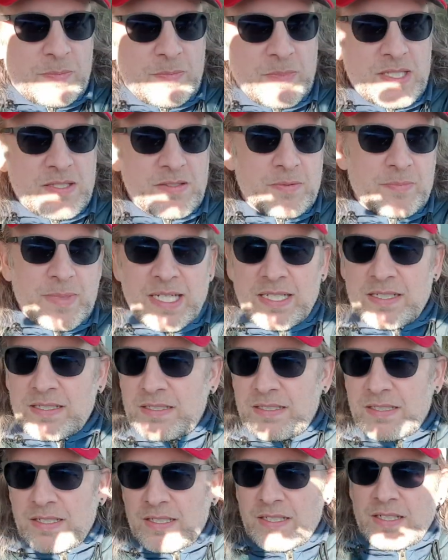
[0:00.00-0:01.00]
mir zu
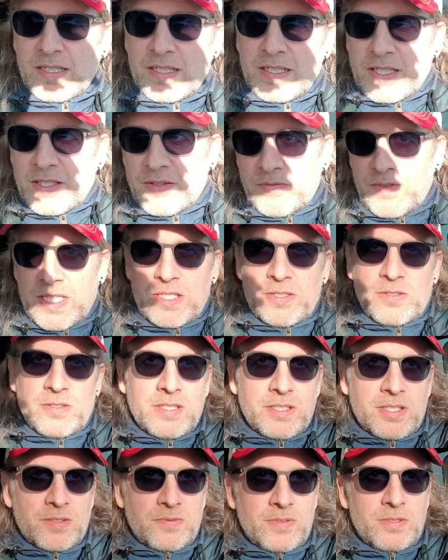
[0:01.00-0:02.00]
machen.
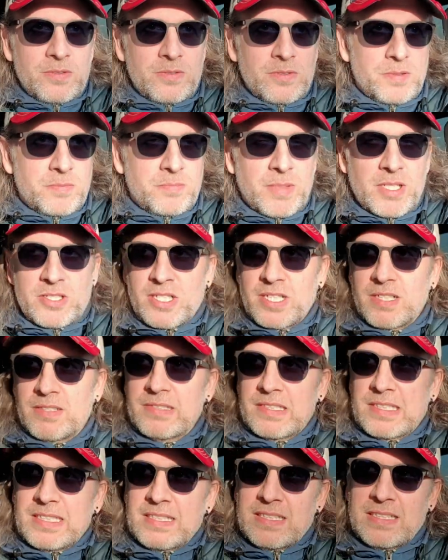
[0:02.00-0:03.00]
Video-Interview, mal
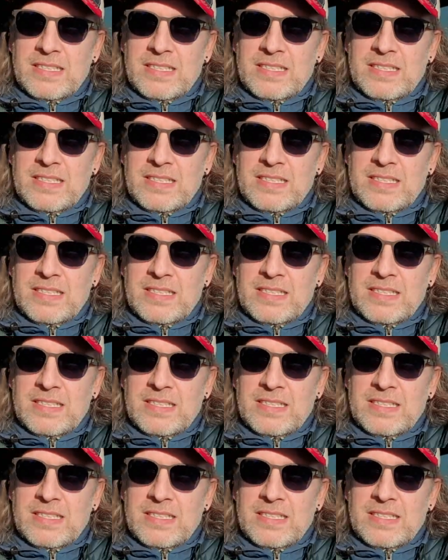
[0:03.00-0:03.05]
schauen.